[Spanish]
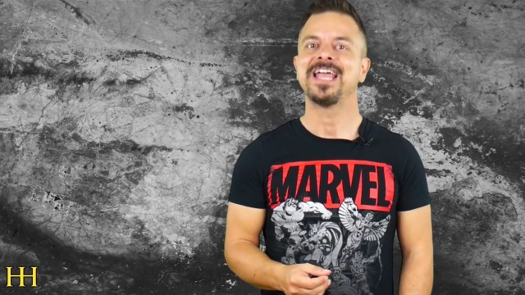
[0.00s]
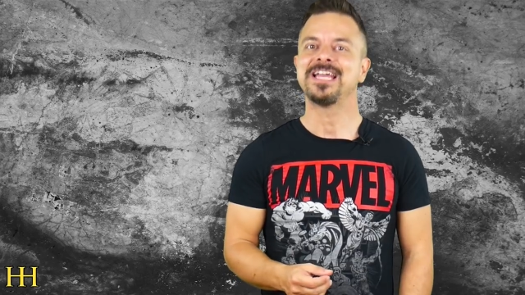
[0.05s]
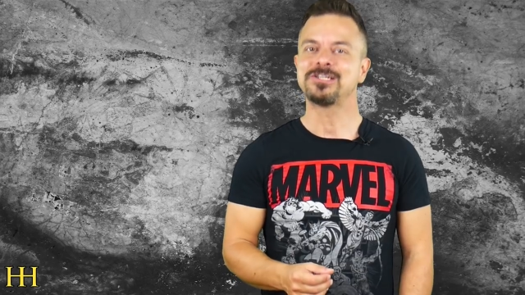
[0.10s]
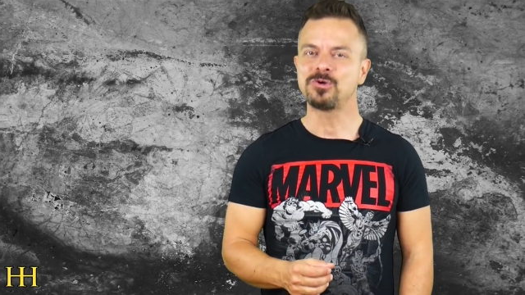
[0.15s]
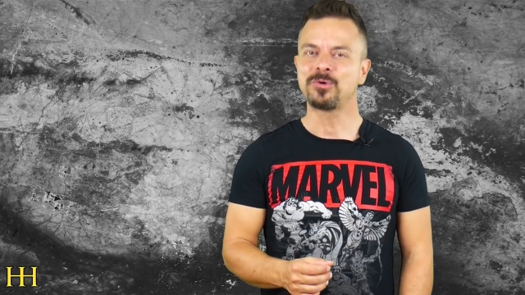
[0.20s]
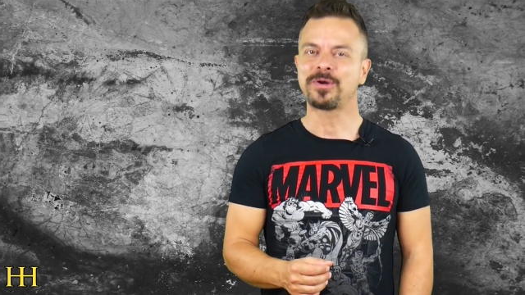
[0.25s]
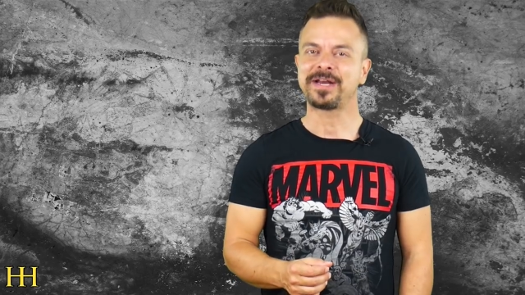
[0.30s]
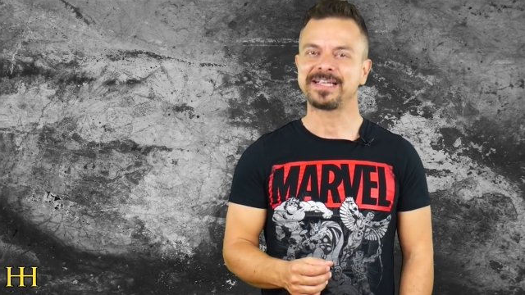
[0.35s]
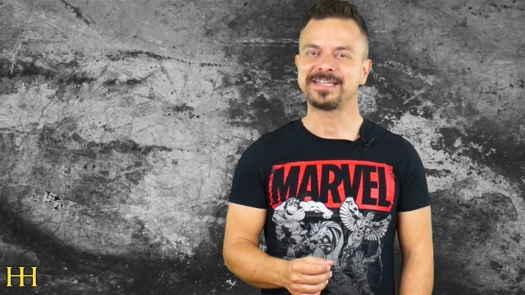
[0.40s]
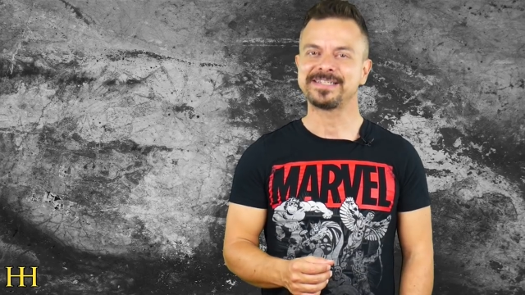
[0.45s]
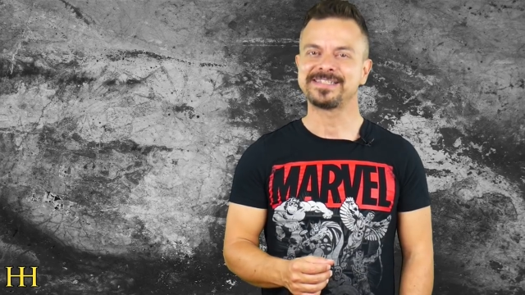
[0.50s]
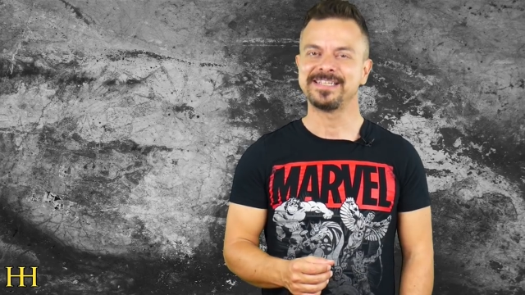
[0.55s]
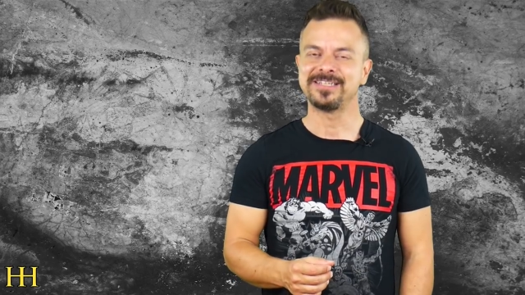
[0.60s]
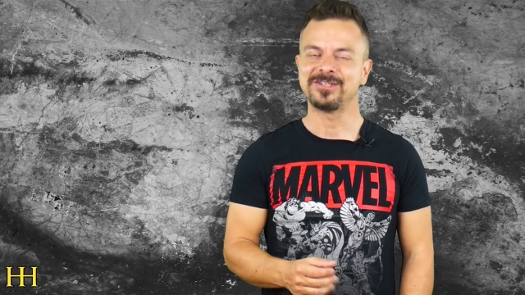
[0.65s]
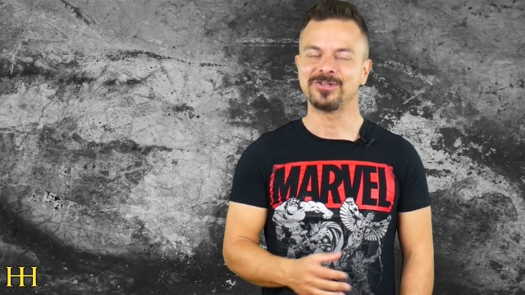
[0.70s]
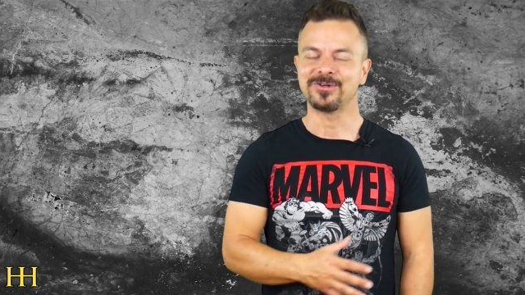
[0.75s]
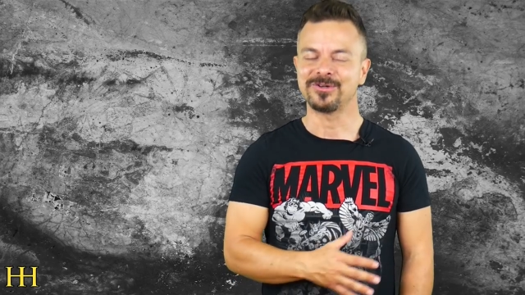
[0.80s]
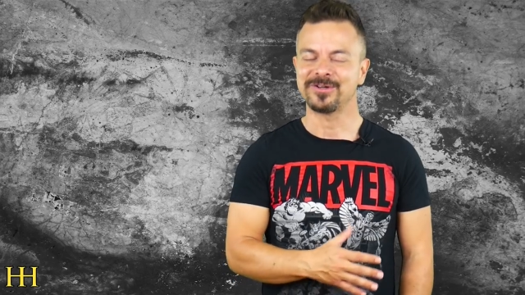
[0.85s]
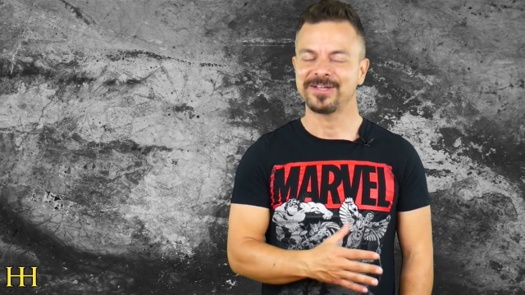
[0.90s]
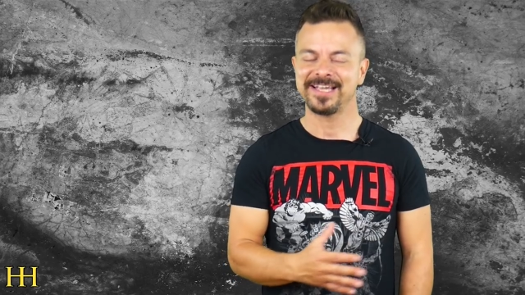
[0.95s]
es un
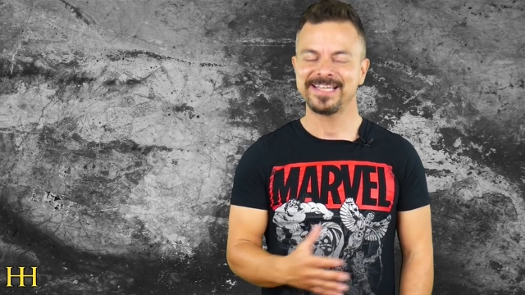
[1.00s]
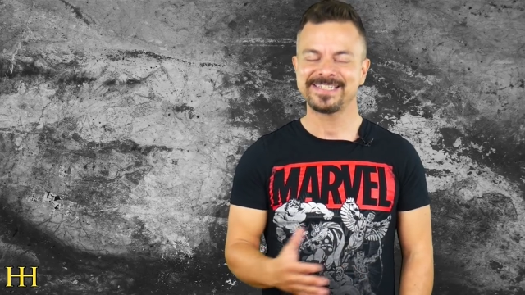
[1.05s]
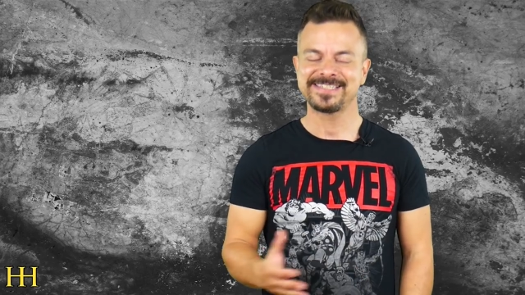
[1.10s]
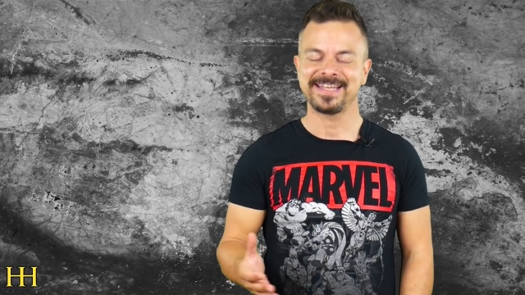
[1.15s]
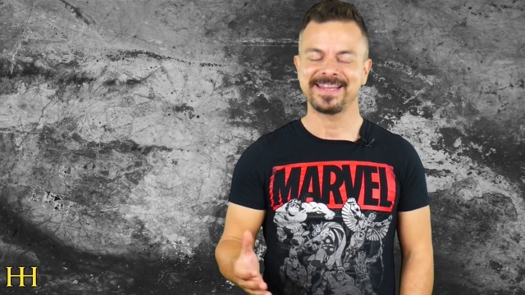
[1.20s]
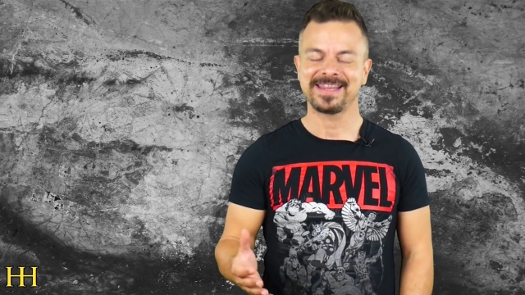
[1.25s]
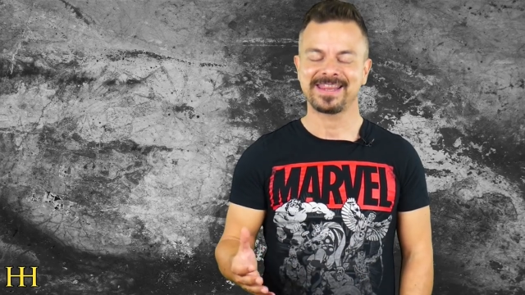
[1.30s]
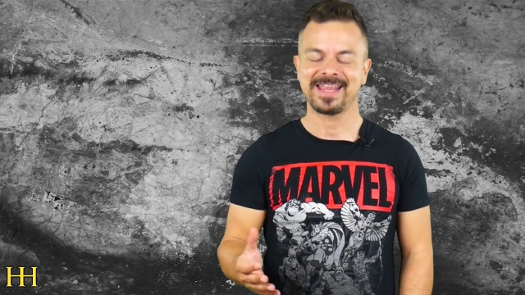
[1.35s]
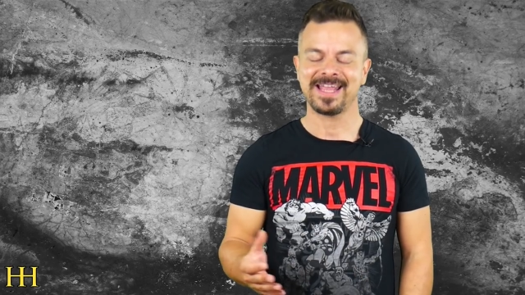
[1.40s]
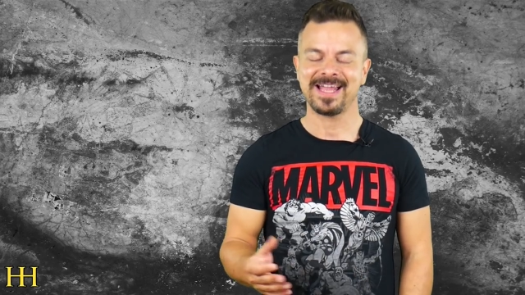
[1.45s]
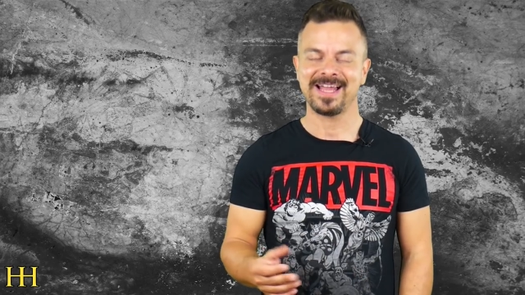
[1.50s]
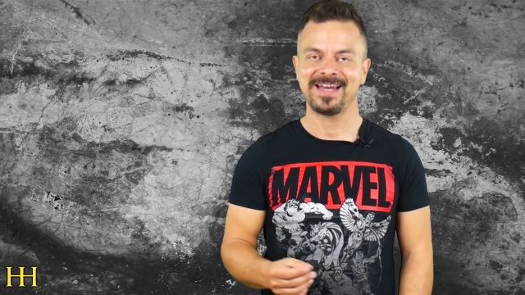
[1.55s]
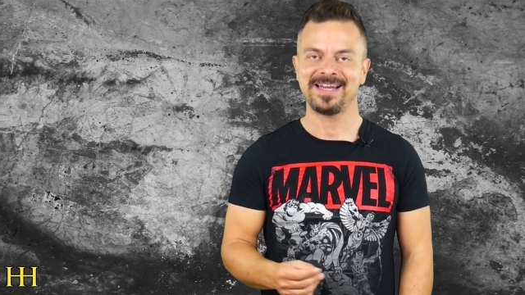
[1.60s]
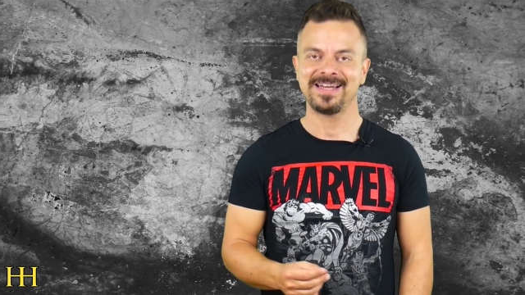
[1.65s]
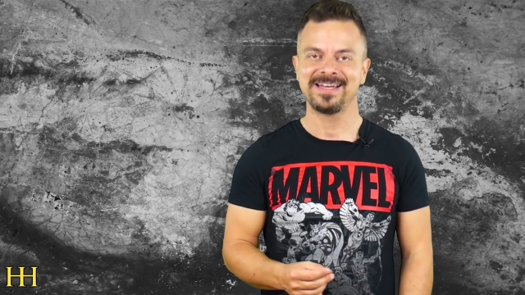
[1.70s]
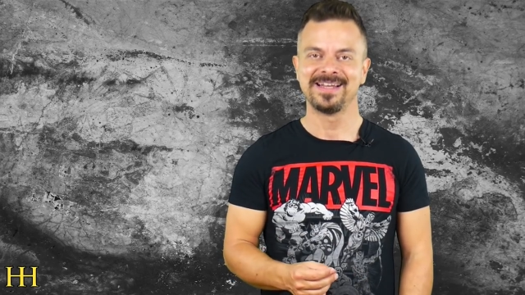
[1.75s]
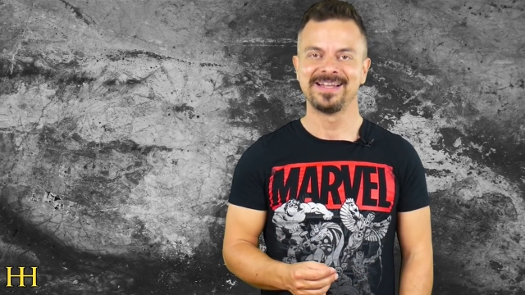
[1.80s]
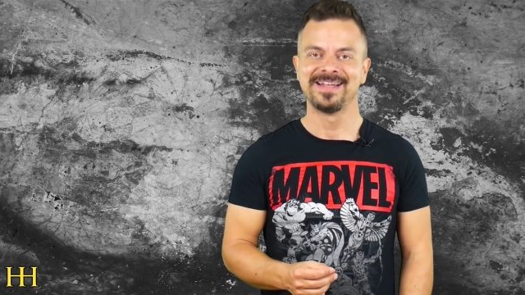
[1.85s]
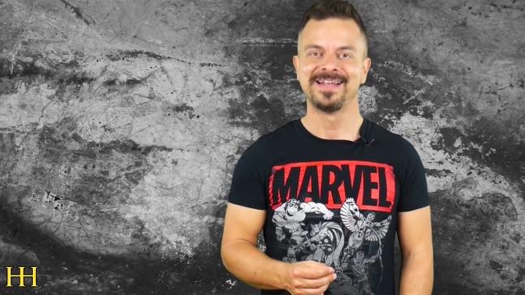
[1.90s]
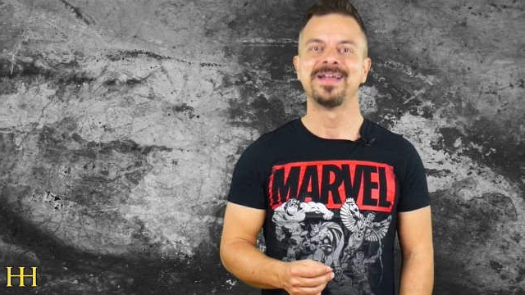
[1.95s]
requisito
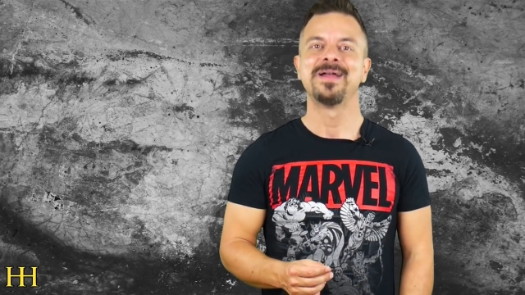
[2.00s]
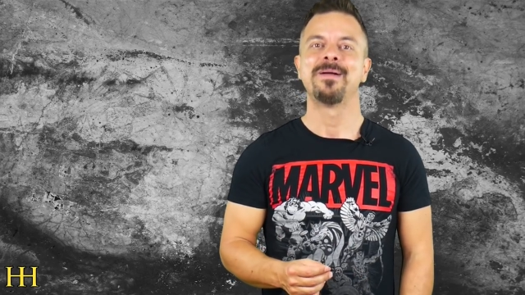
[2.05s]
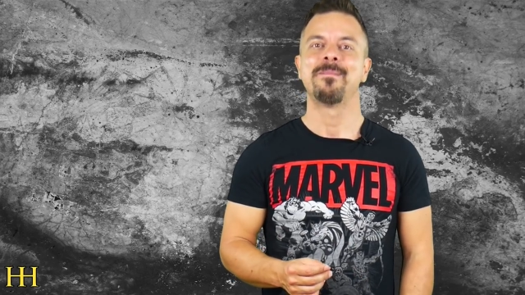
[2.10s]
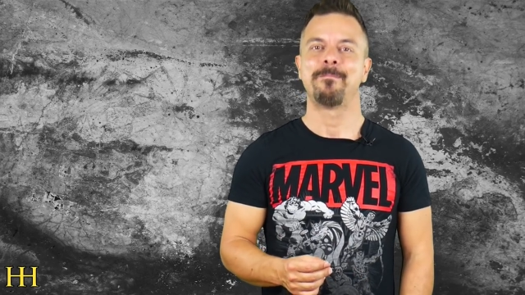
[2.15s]
esencial